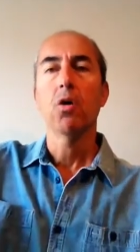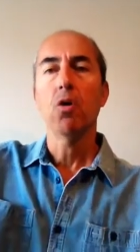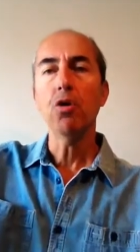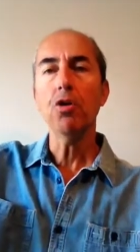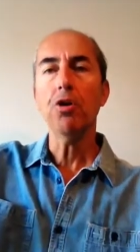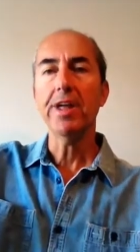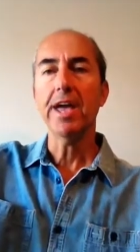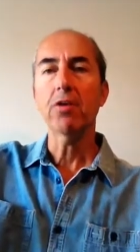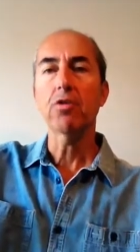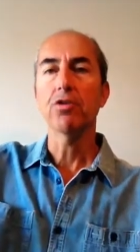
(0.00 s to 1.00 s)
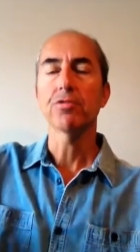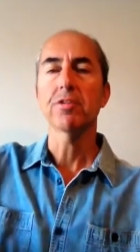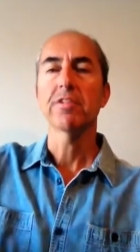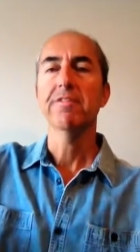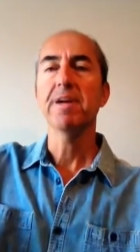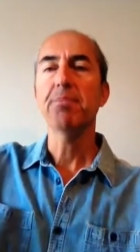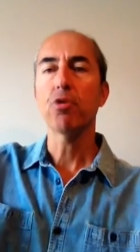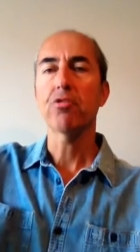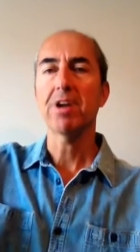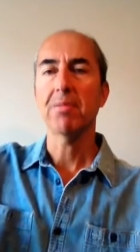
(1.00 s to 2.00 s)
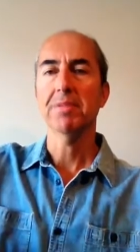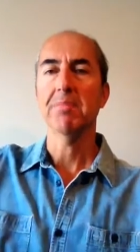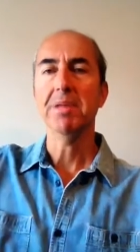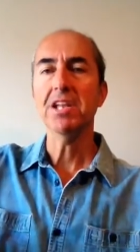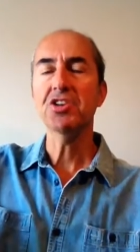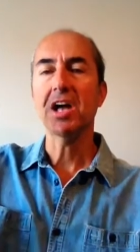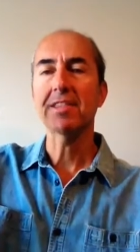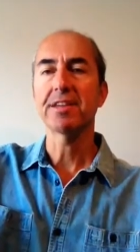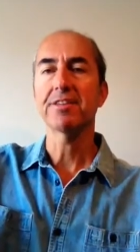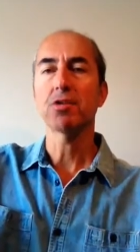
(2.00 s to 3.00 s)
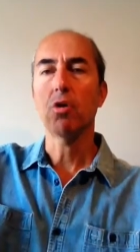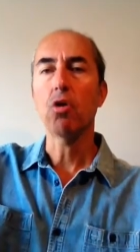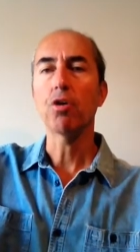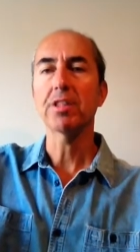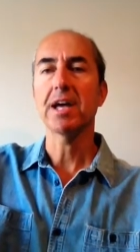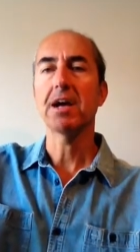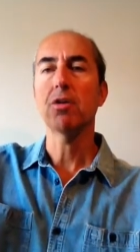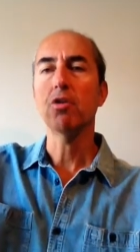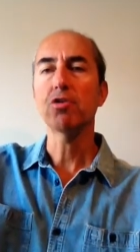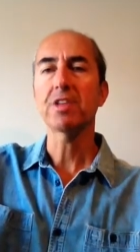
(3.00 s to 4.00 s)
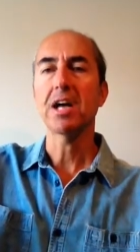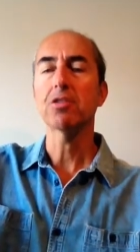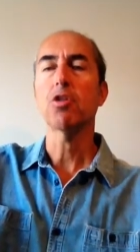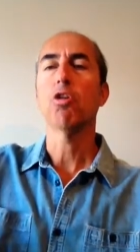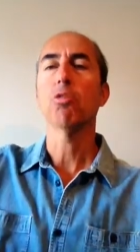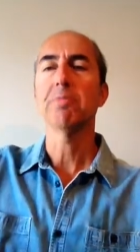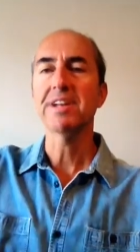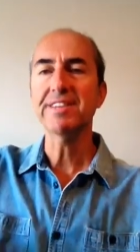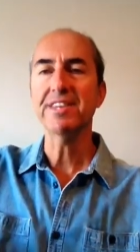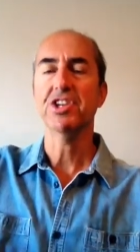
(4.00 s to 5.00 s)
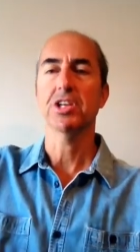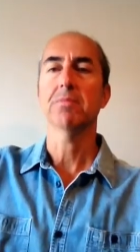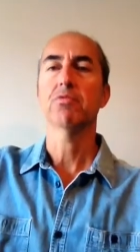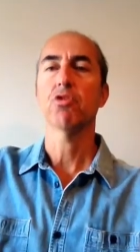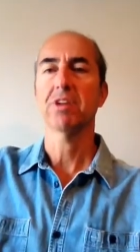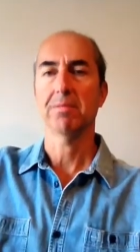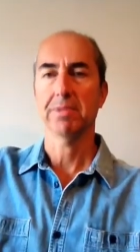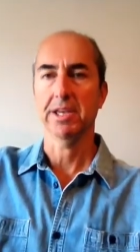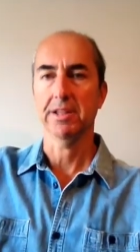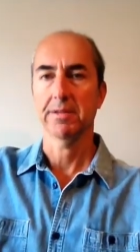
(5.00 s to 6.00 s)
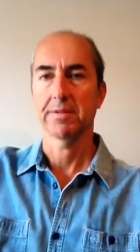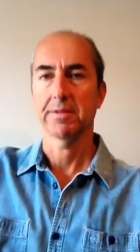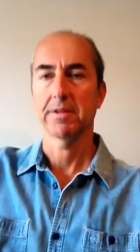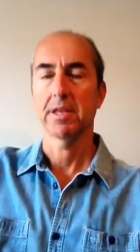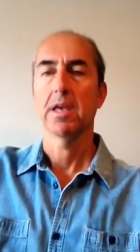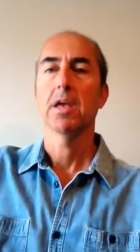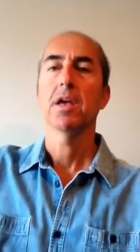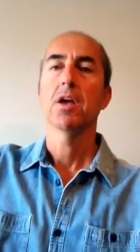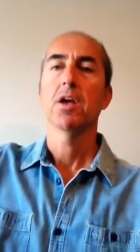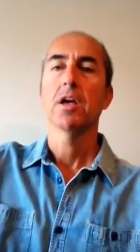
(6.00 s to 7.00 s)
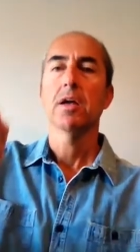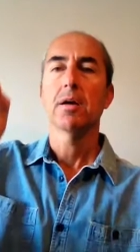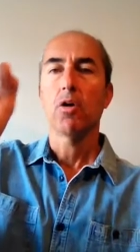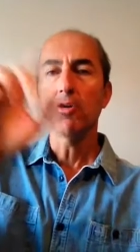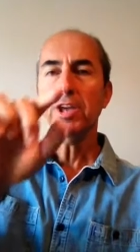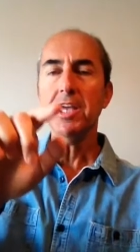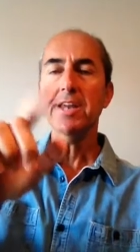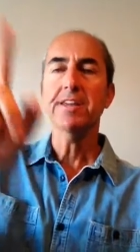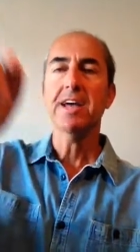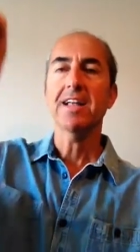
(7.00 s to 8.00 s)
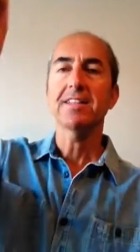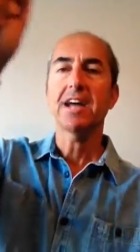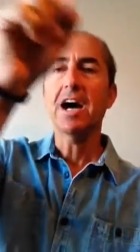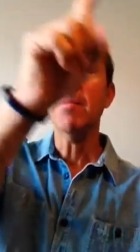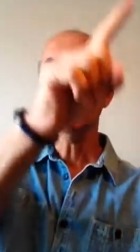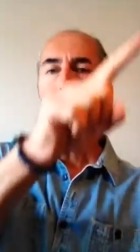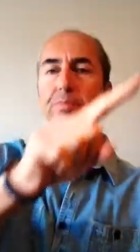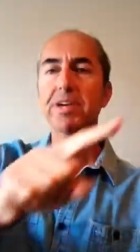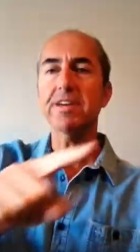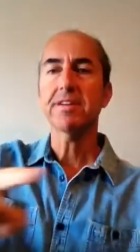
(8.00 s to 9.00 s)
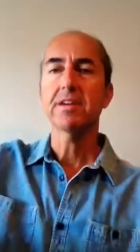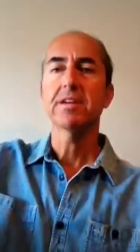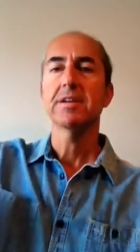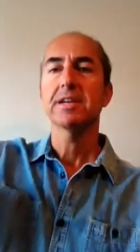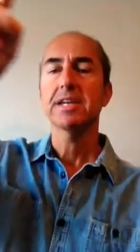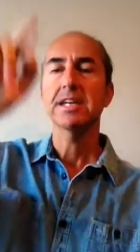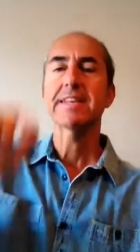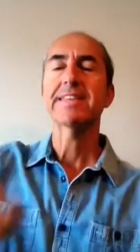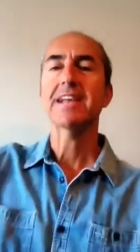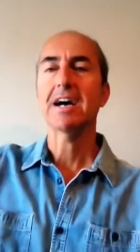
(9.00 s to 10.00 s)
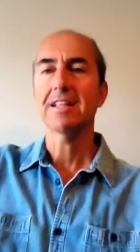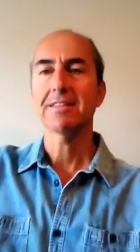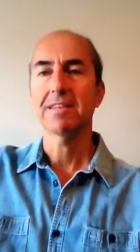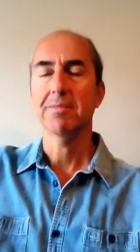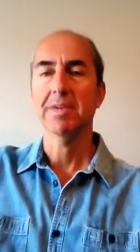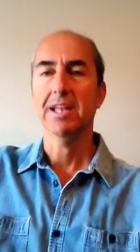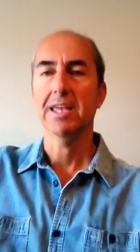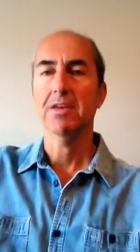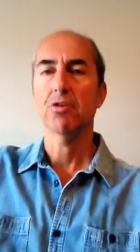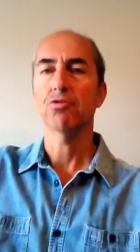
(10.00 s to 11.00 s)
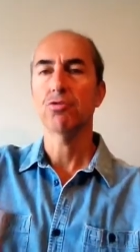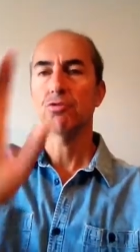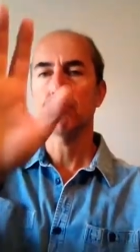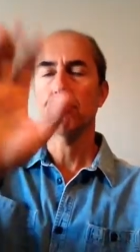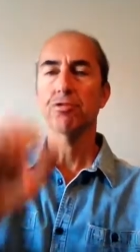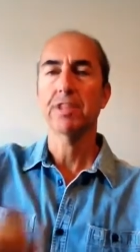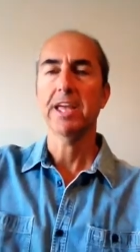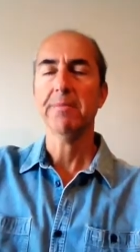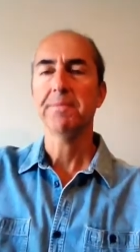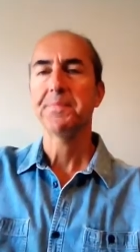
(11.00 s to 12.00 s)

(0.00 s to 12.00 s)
Onu oraya koyun ve programlayın. Bilinçaltınızı orada o saatte olmanız için programlayın. Onun yanına daha büyük bir e, saat imgeleyin gözünüzün önünde.